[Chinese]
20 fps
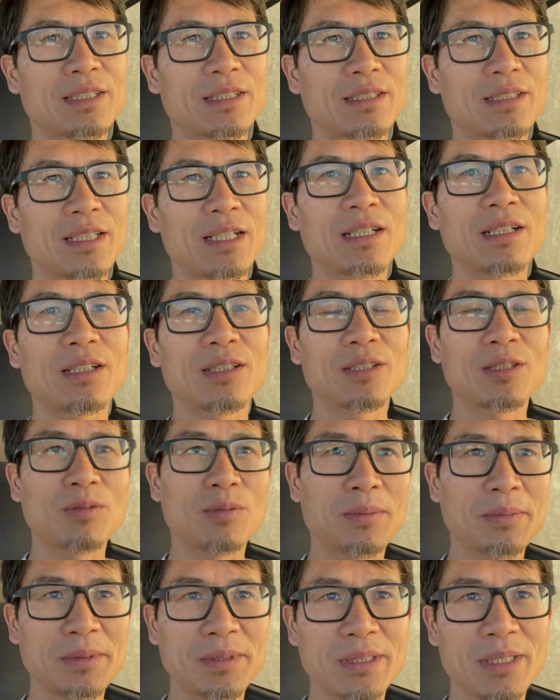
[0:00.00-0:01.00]
挺好的。
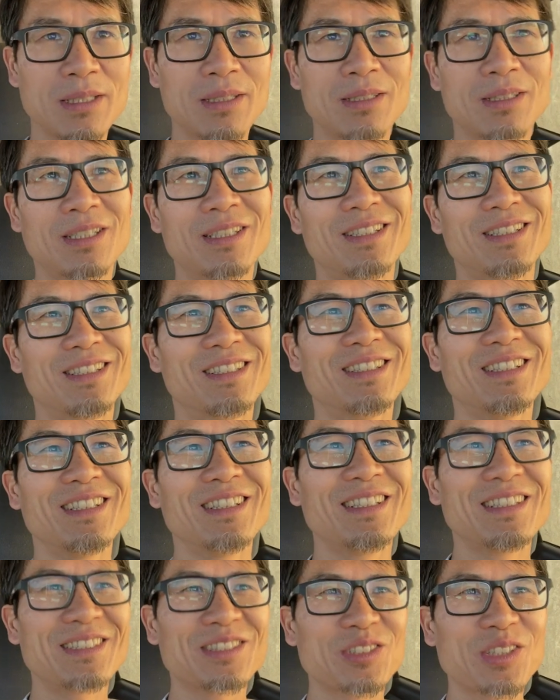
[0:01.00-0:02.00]
我不知道
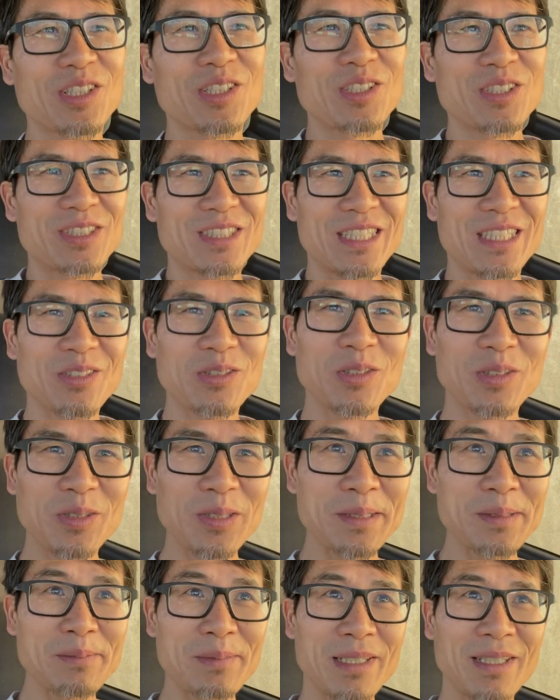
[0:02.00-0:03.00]
最后的结果会
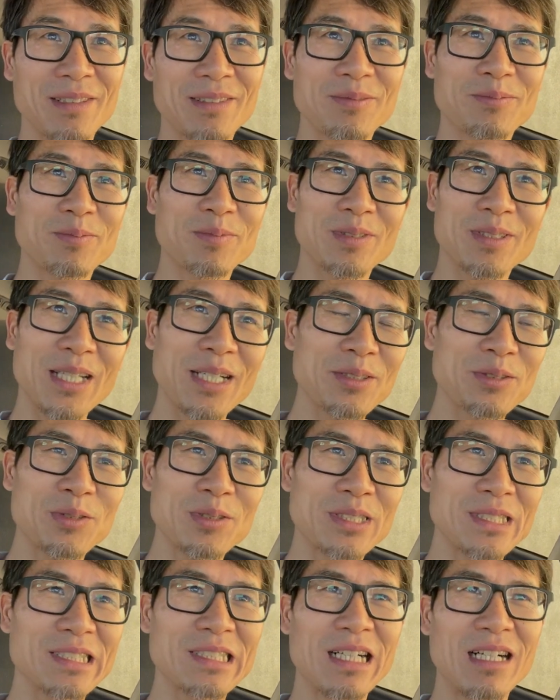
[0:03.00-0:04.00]
怎么样，不太去
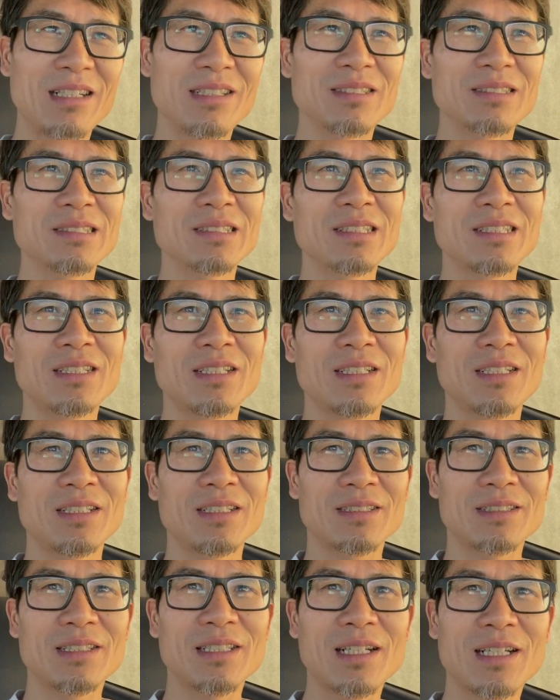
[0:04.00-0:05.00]
想，
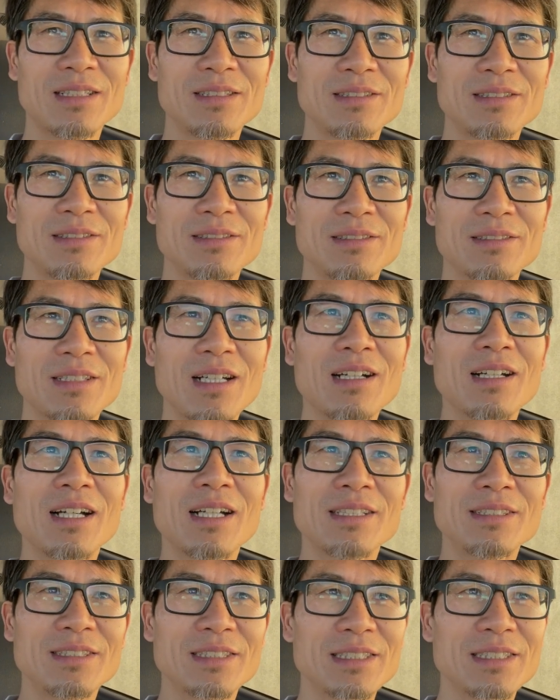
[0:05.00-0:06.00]
但当然
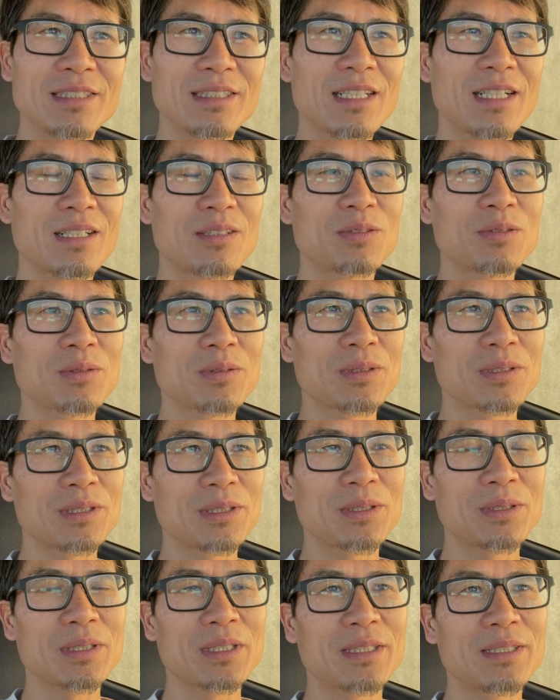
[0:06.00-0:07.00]
很期待。如果
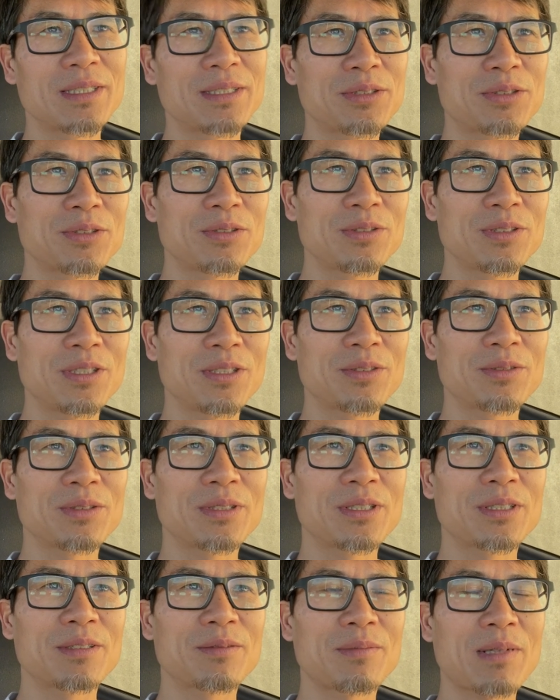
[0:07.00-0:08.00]
有可能去纽
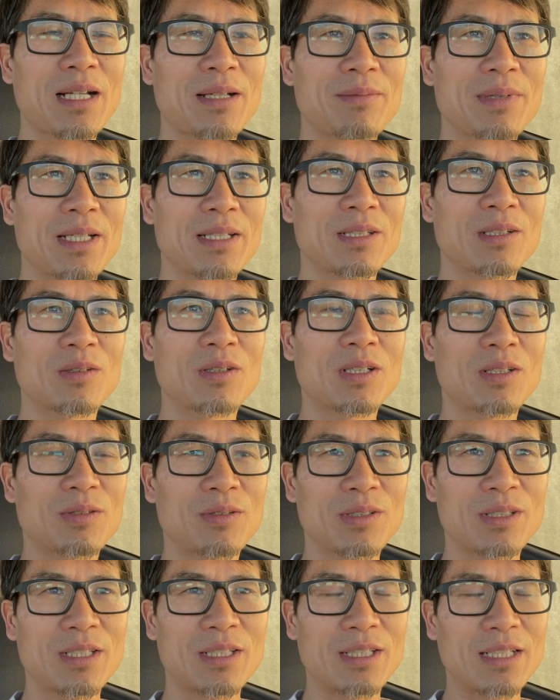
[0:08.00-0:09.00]
约拍片的话，我
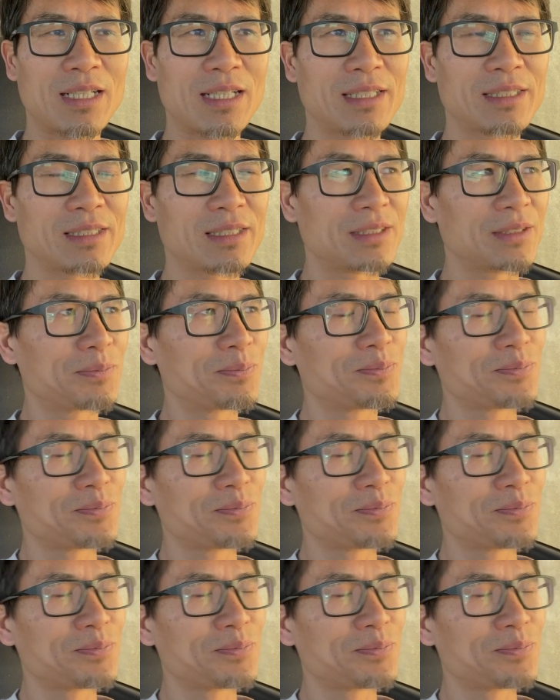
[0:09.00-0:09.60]
会很开心。